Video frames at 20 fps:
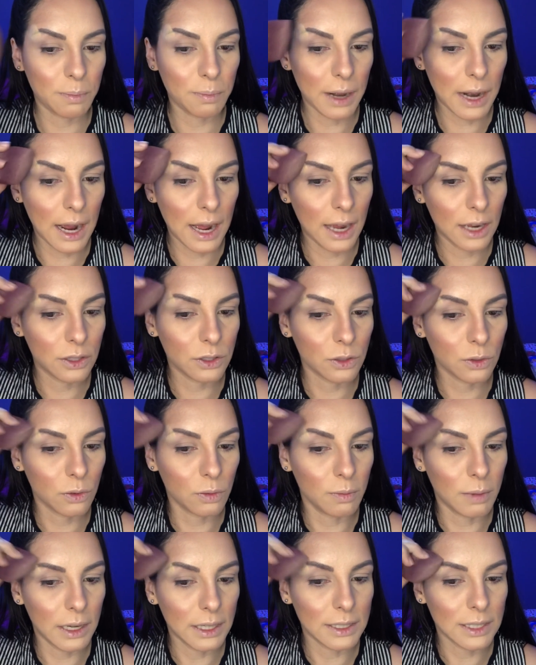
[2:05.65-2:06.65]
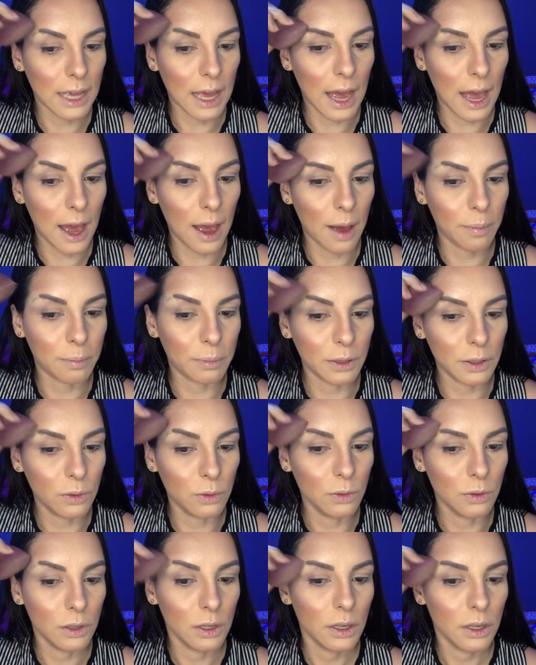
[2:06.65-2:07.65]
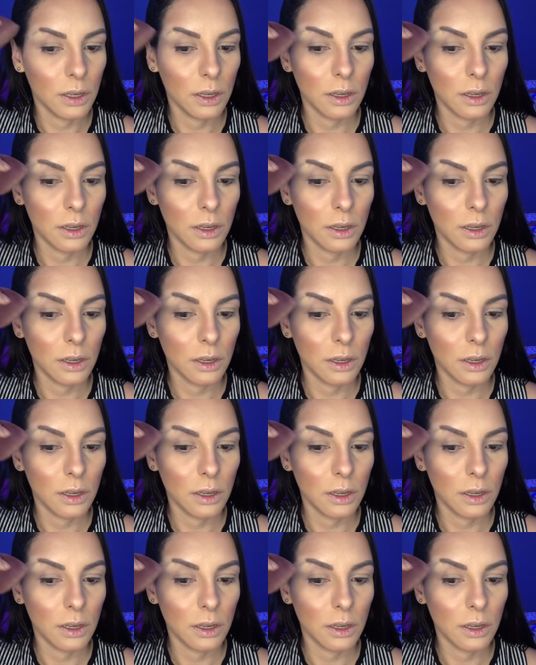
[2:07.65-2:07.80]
prático, mais rápido.